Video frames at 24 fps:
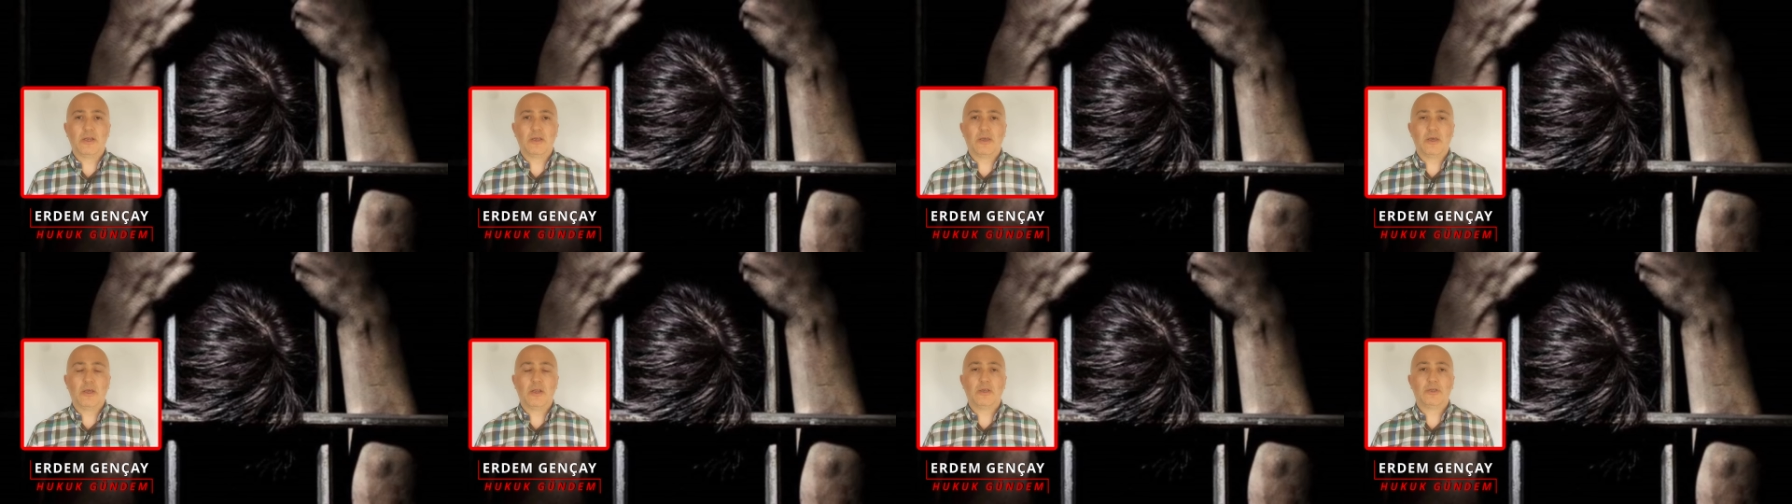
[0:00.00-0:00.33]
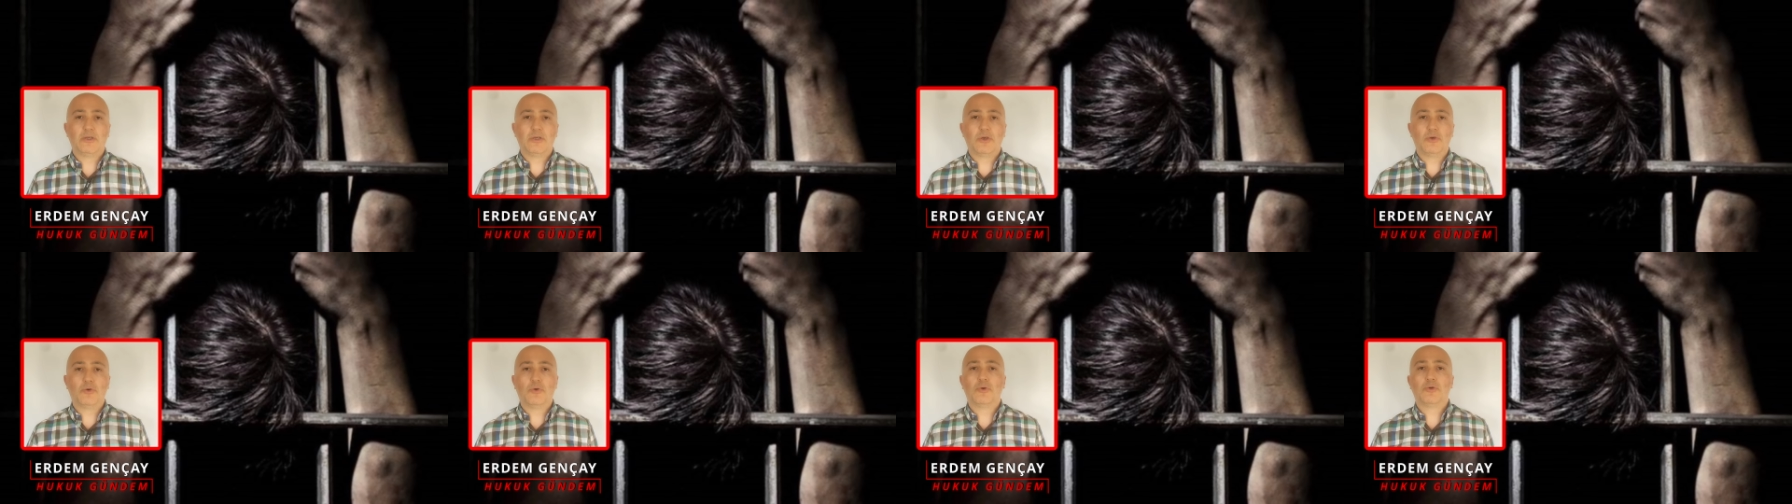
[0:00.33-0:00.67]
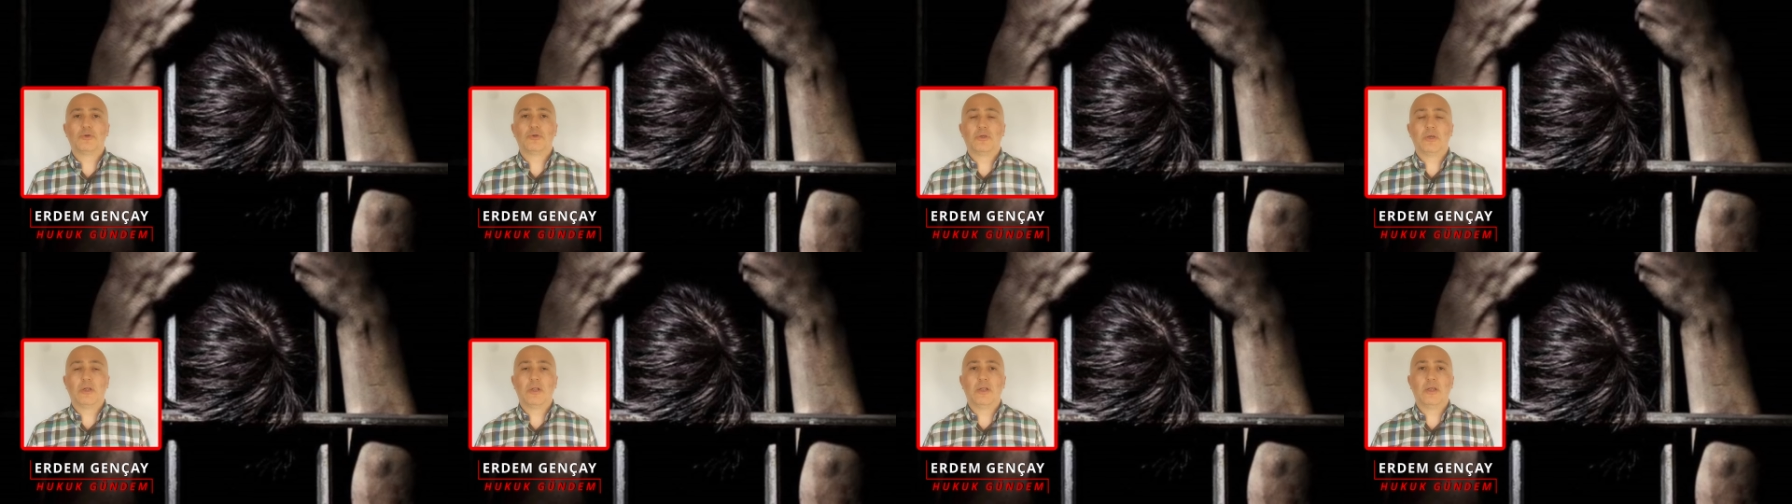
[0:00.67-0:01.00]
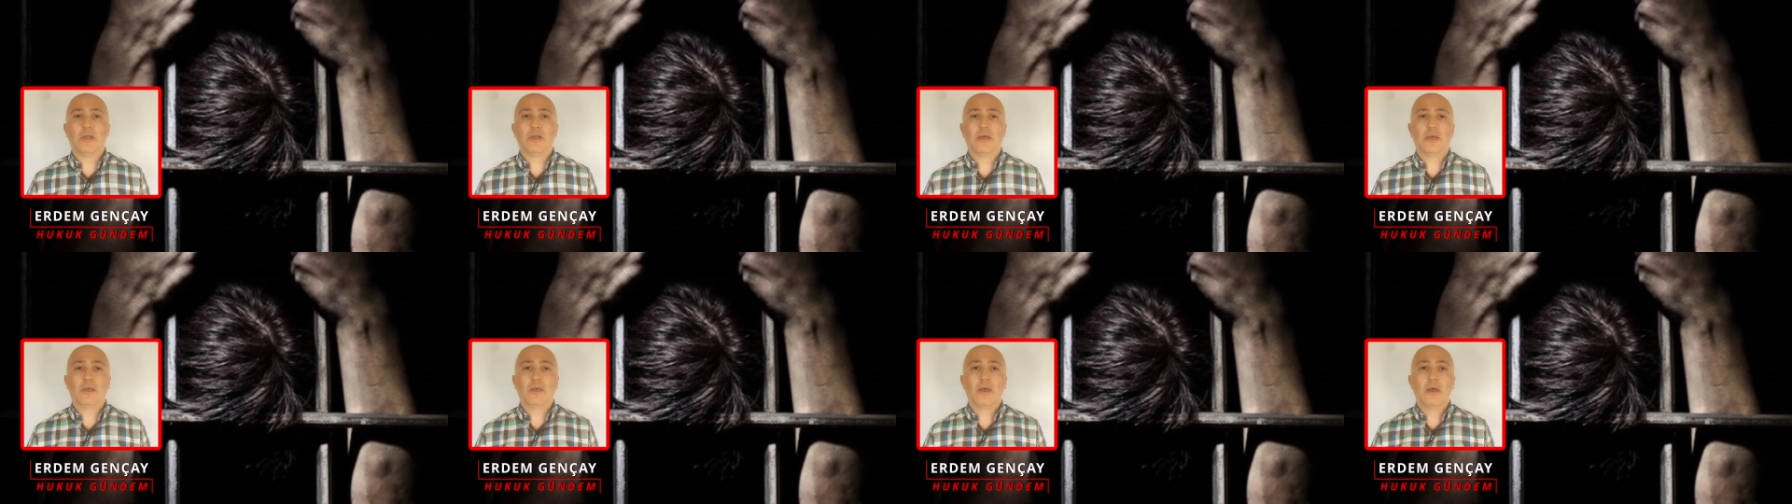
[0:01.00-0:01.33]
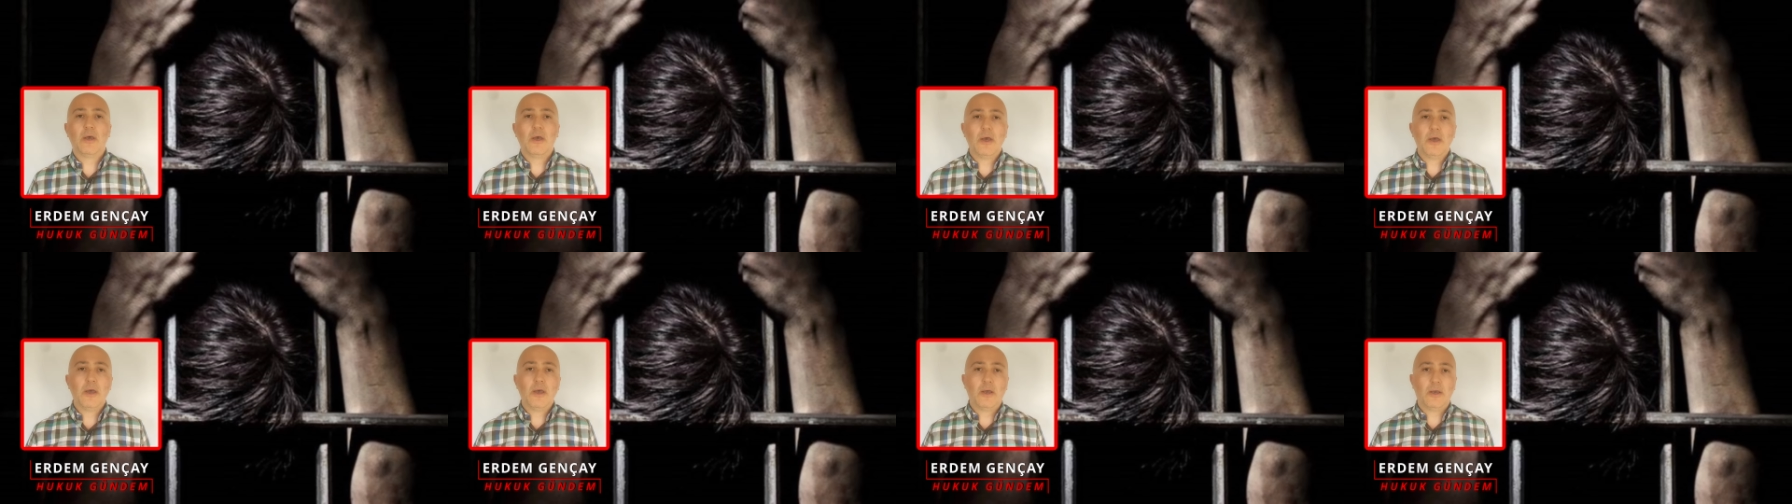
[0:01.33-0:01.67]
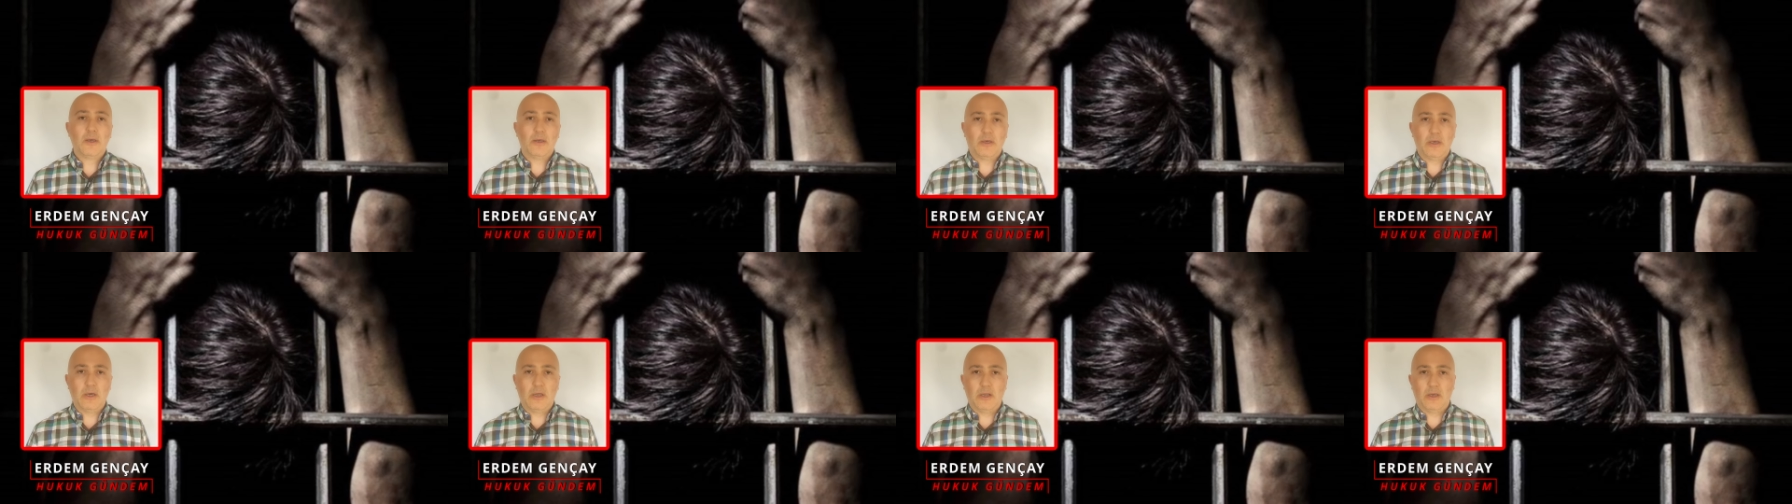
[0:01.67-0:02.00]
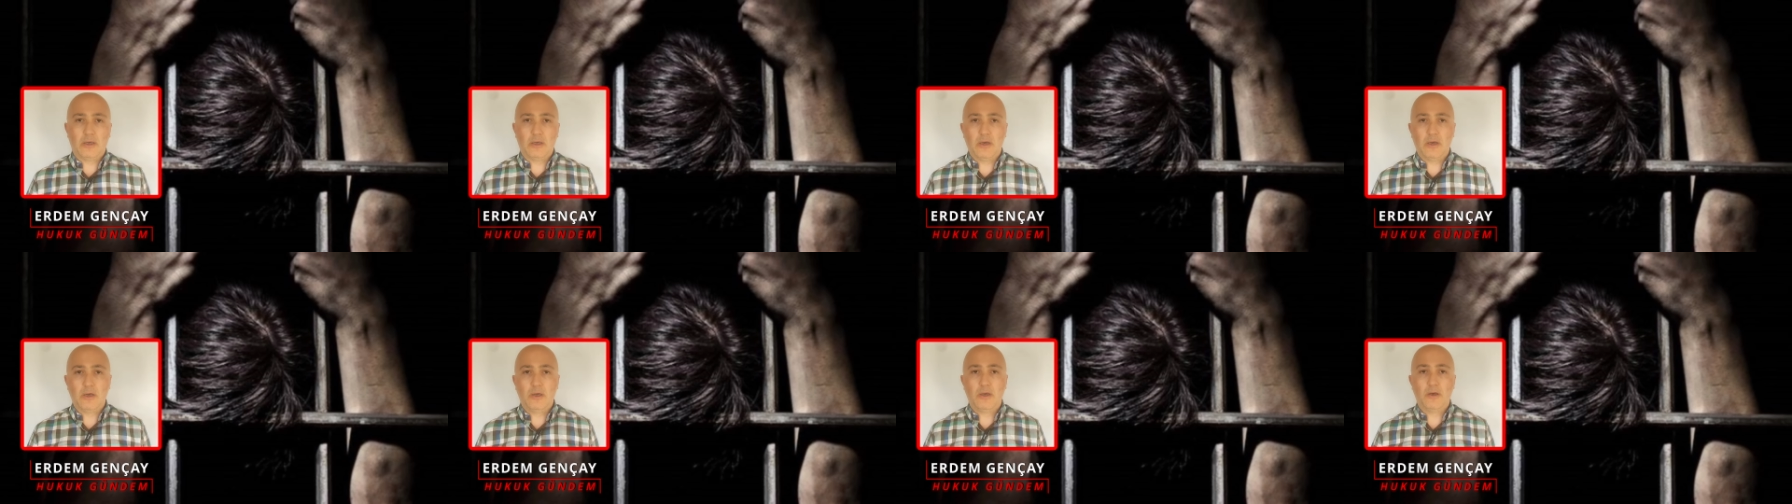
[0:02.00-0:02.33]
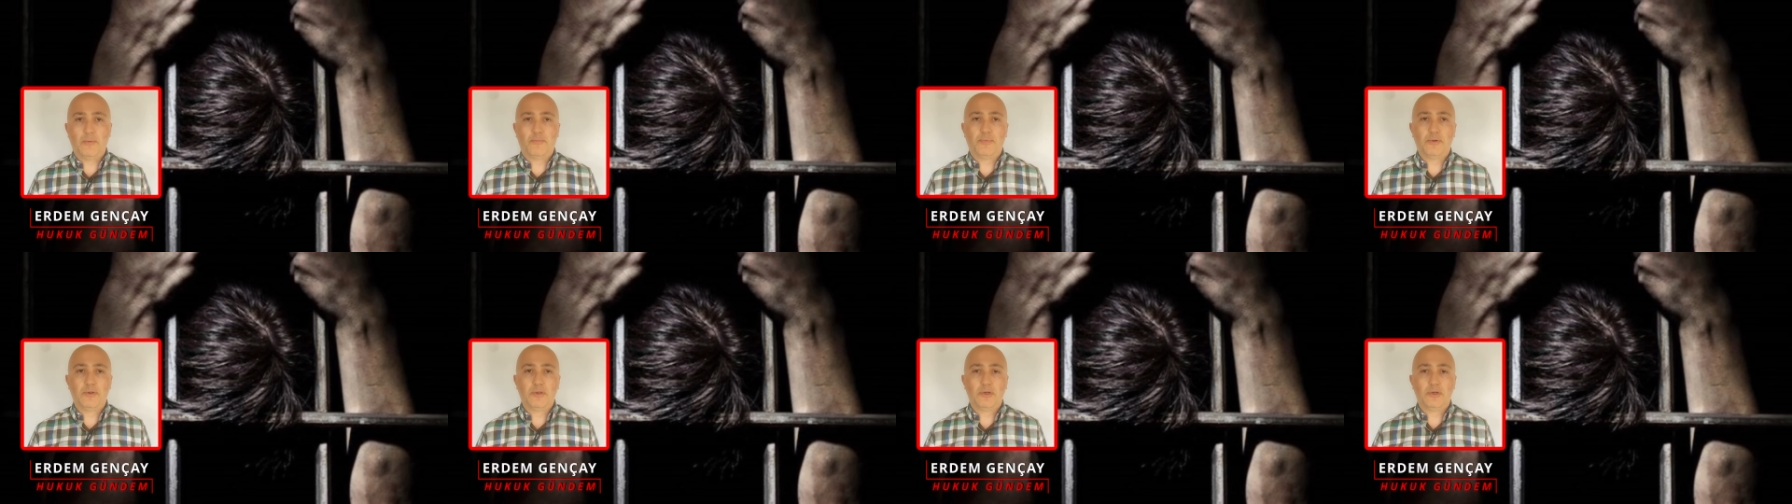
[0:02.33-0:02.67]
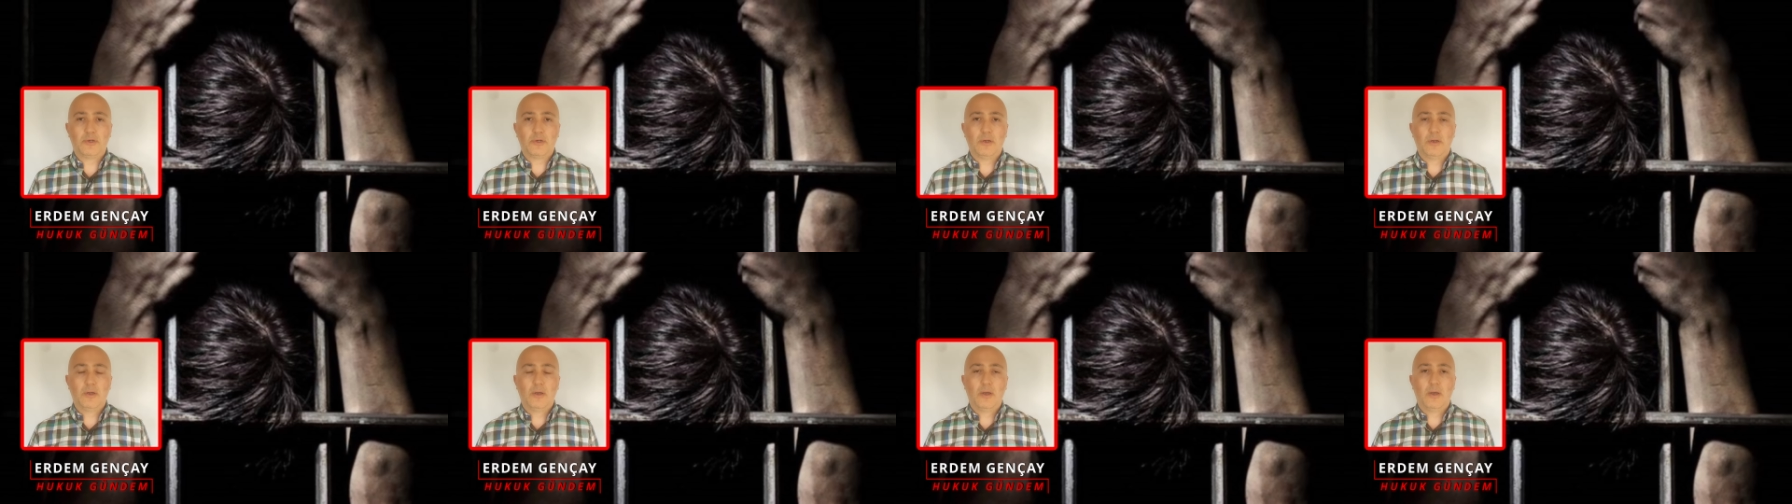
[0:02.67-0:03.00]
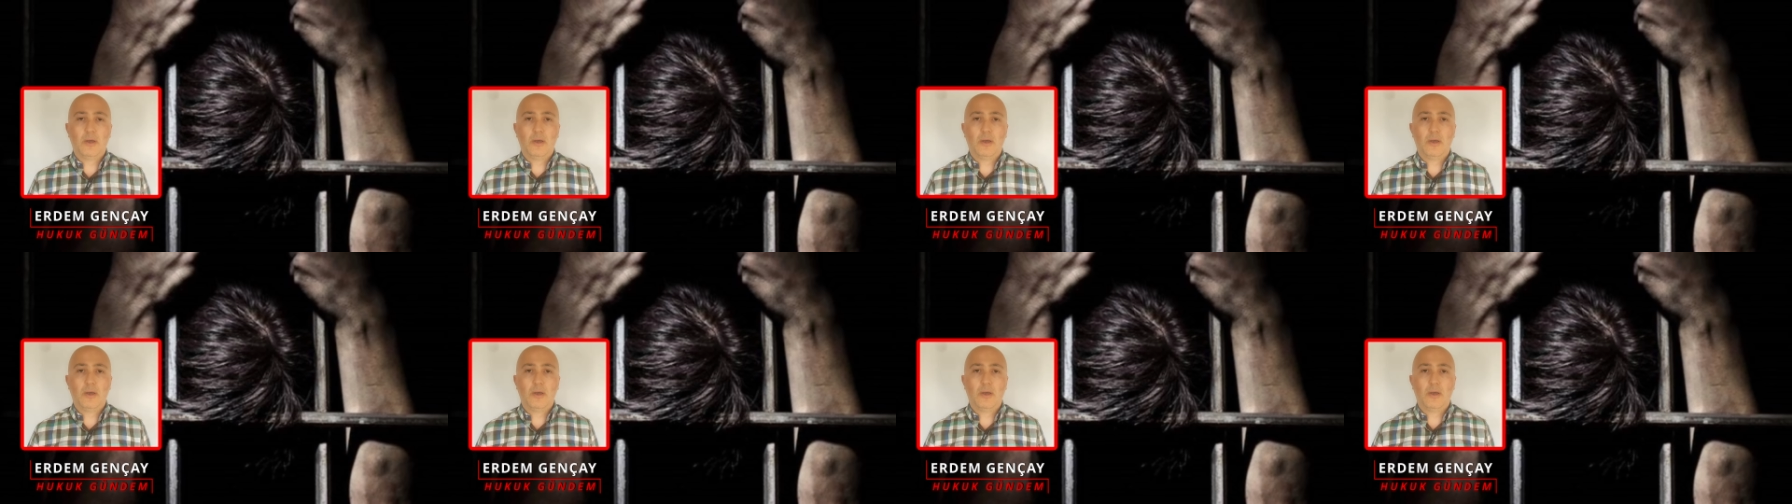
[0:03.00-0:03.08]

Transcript: gerekçe gösterilerek gereken yapılır,